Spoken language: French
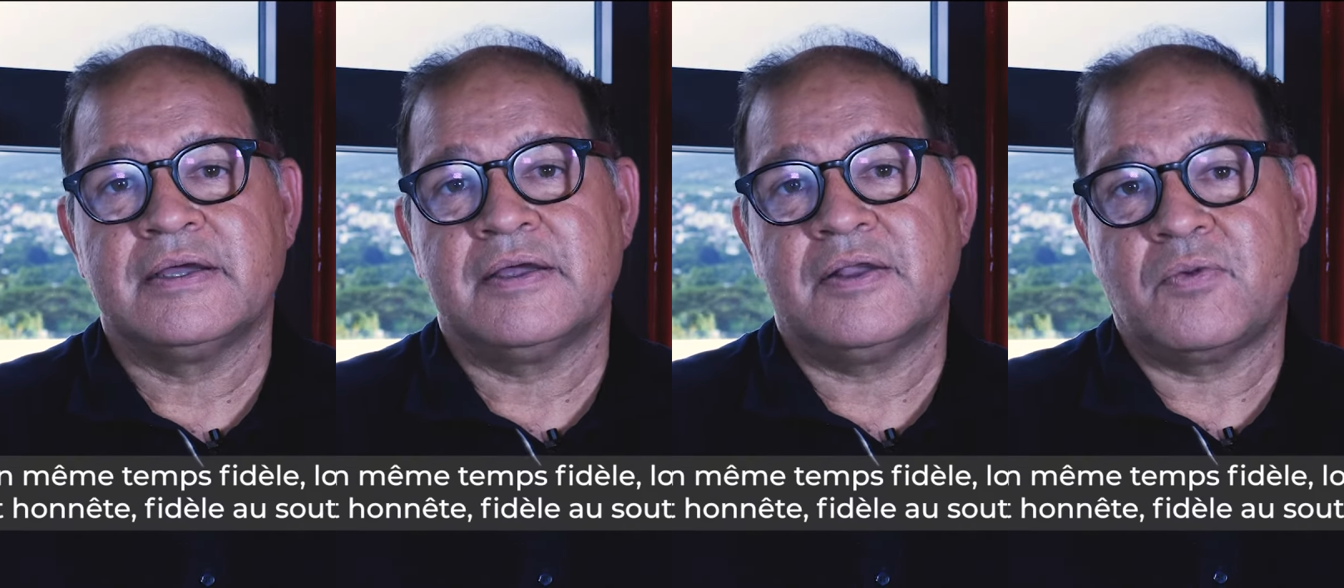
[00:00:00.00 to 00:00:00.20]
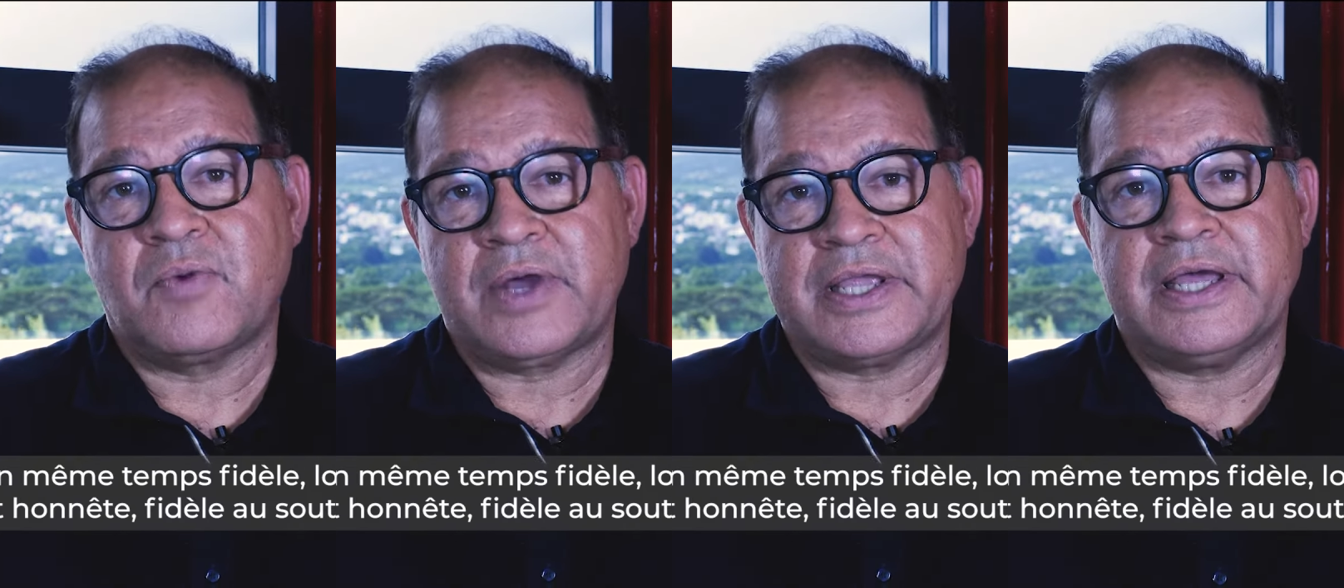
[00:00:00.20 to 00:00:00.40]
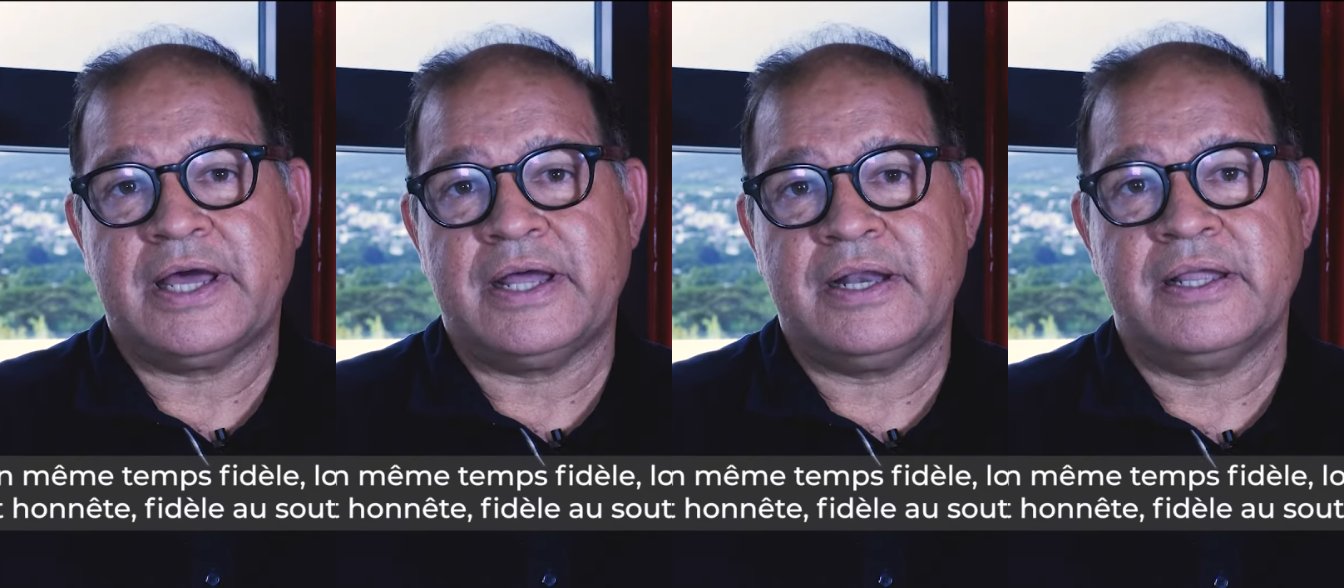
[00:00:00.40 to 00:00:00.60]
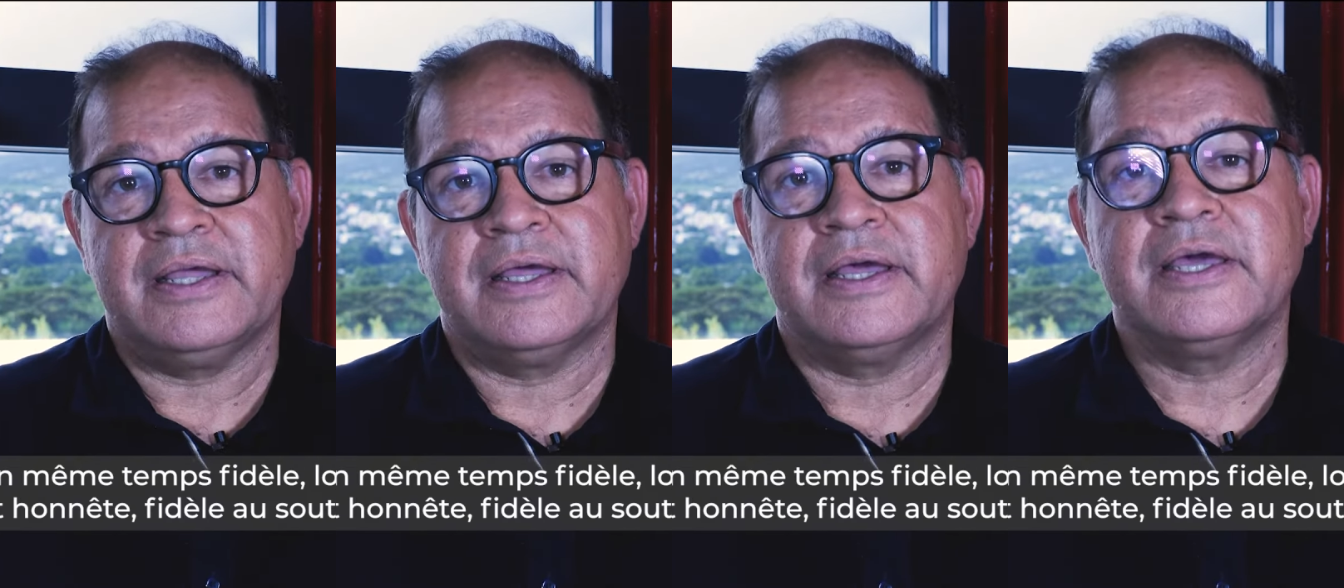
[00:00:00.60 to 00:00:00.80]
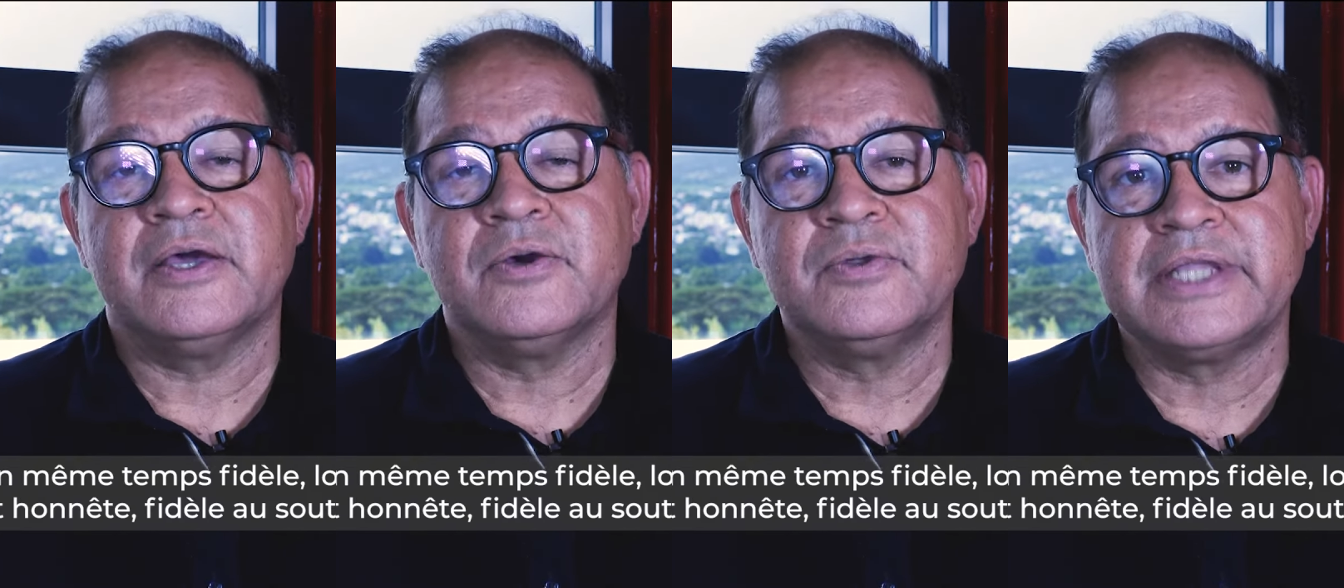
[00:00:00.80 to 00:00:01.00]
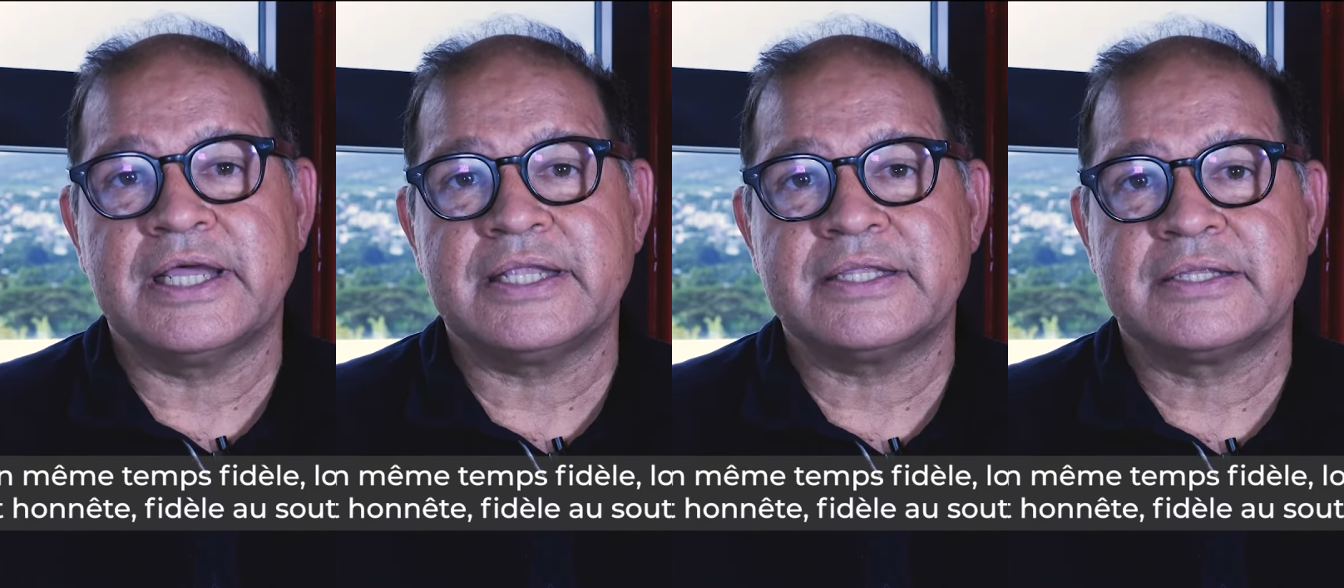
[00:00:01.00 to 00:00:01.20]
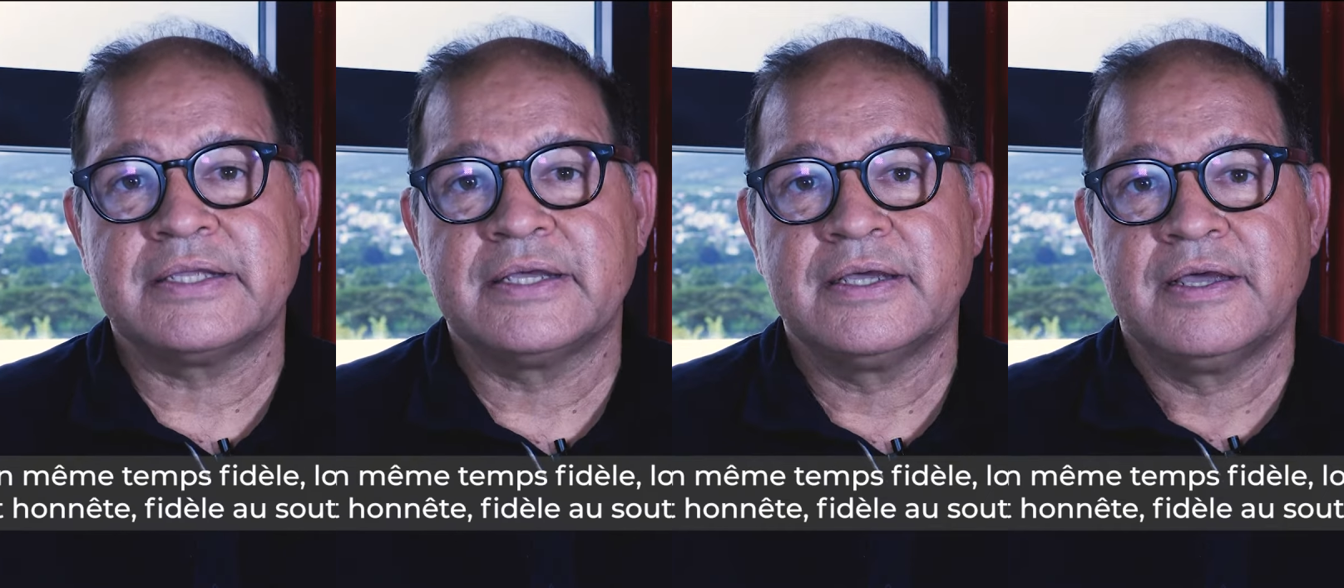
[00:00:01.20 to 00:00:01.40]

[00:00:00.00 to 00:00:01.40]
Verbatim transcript: loyal et honnête.